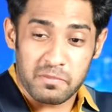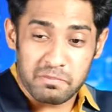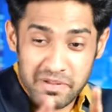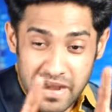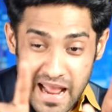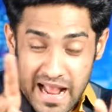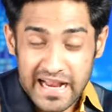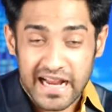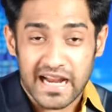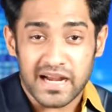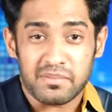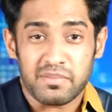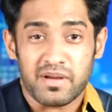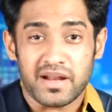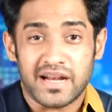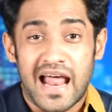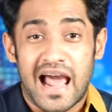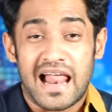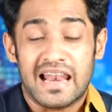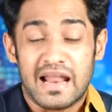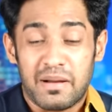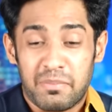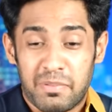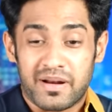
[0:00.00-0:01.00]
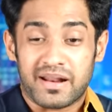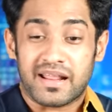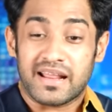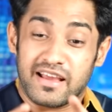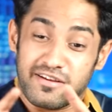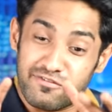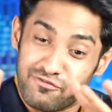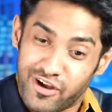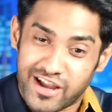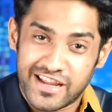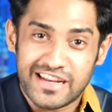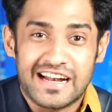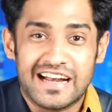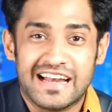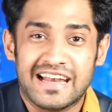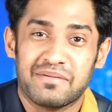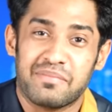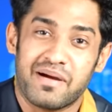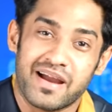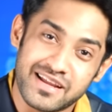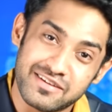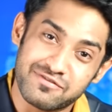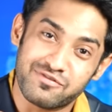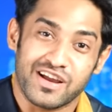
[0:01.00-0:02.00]
ब्रैकेट में डालना पड़ रहा है फाइनल ले
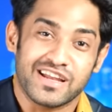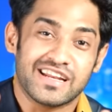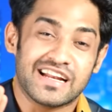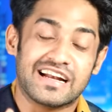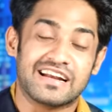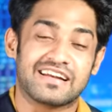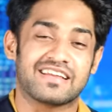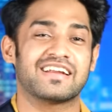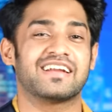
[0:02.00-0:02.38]
भाई फाइनल